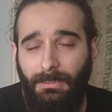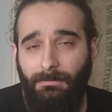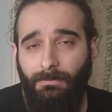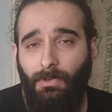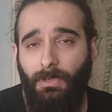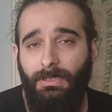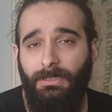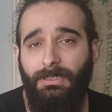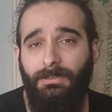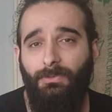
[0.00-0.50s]

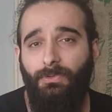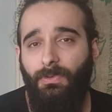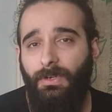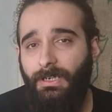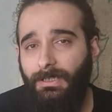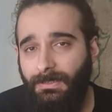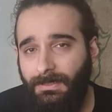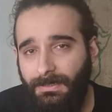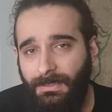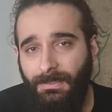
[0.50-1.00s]
Bu arada
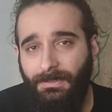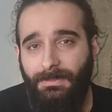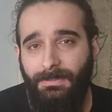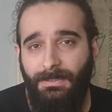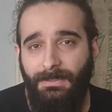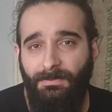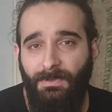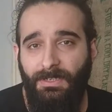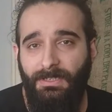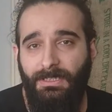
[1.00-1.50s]
dua
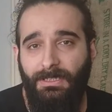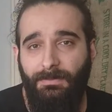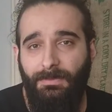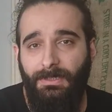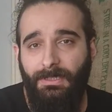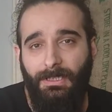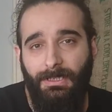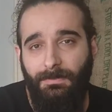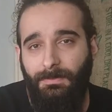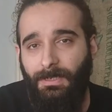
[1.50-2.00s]
edeceksiniz başka
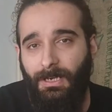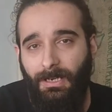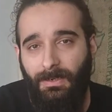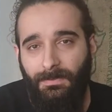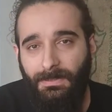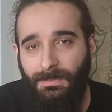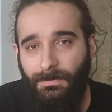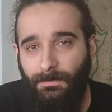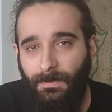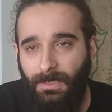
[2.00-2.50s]
biri gelip
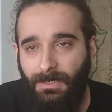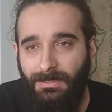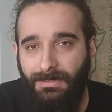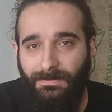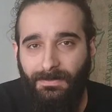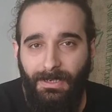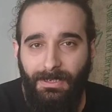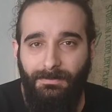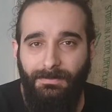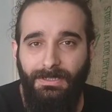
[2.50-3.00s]
kahve
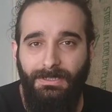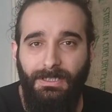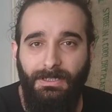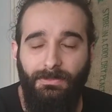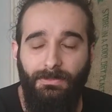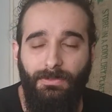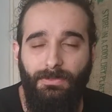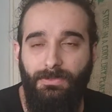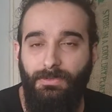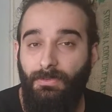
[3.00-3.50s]
siparişi
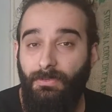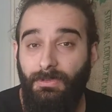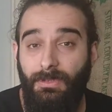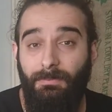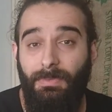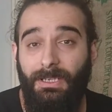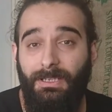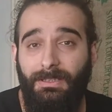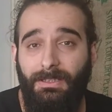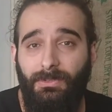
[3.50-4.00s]
vermeyecek yoksa onu
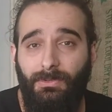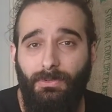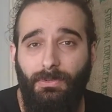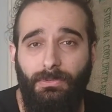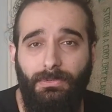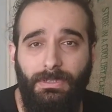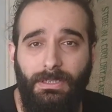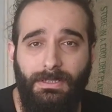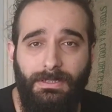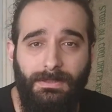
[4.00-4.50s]
da bekletiyor
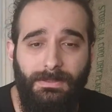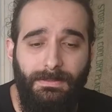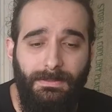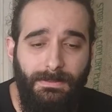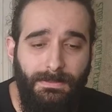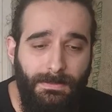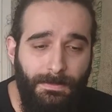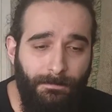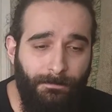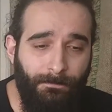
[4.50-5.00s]

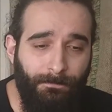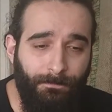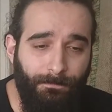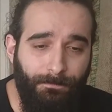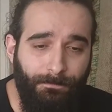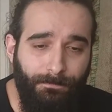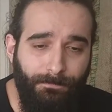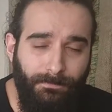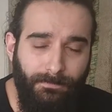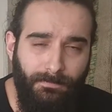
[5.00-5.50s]
olacaksınız
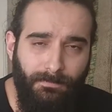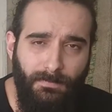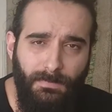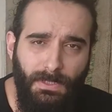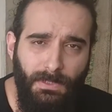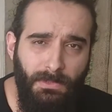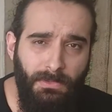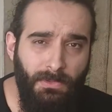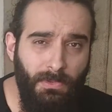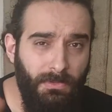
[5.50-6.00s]

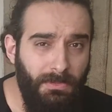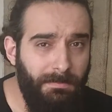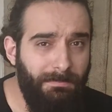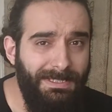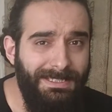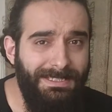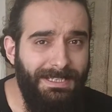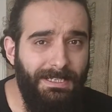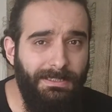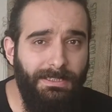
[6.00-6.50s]
sonunda
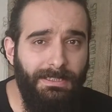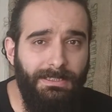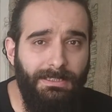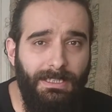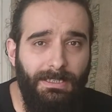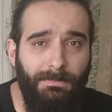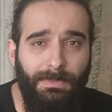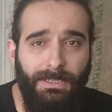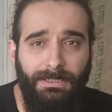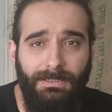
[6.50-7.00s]
bir saate
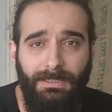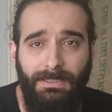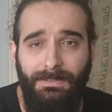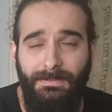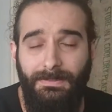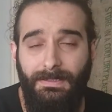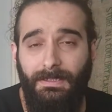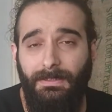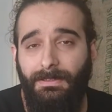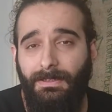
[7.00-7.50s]
kadar bekleyen
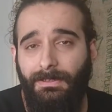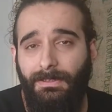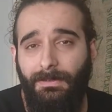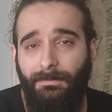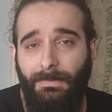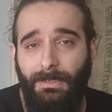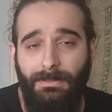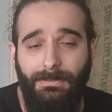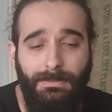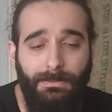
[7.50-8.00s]

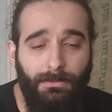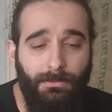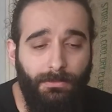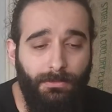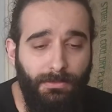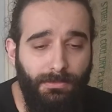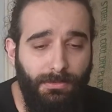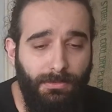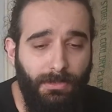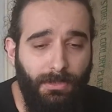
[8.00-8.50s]
insanlardan
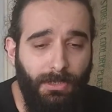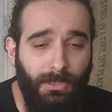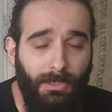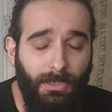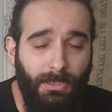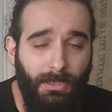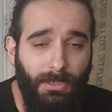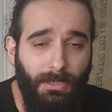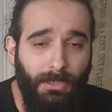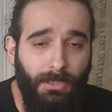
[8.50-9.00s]
bahsediyoruz.
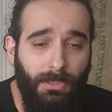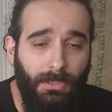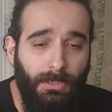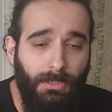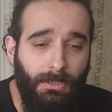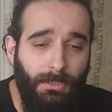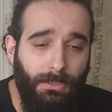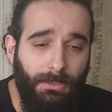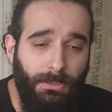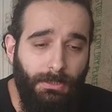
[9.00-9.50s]

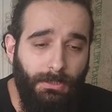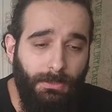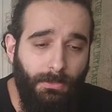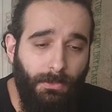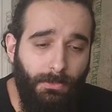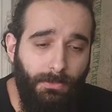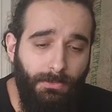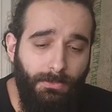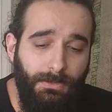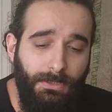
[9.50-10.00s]
Ee,
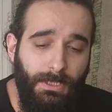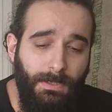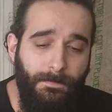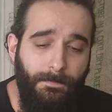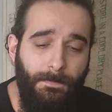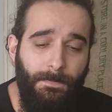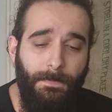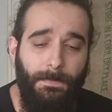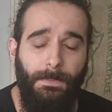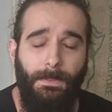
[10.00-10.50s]
o
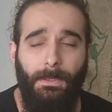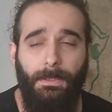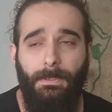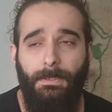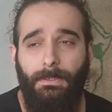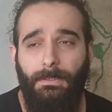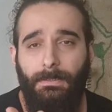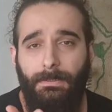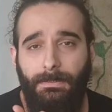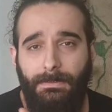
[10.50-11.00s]
yüzden
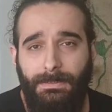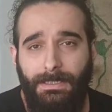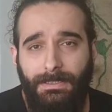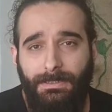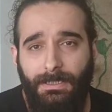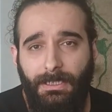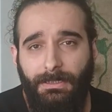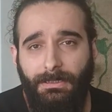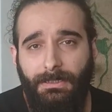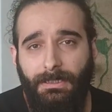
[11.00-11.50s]

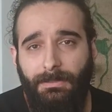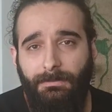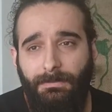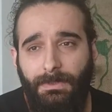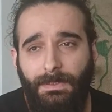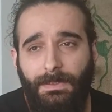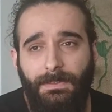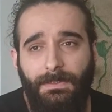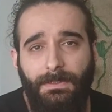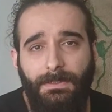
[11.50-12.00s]
seçerken
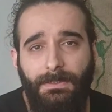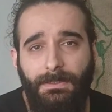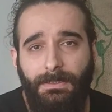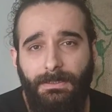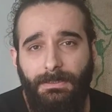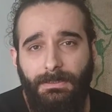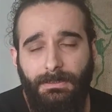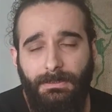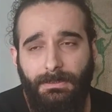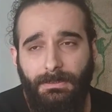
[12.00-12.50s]
makinenizi
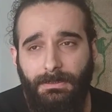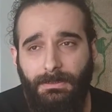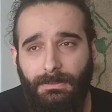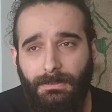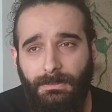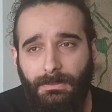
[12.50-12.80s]
e,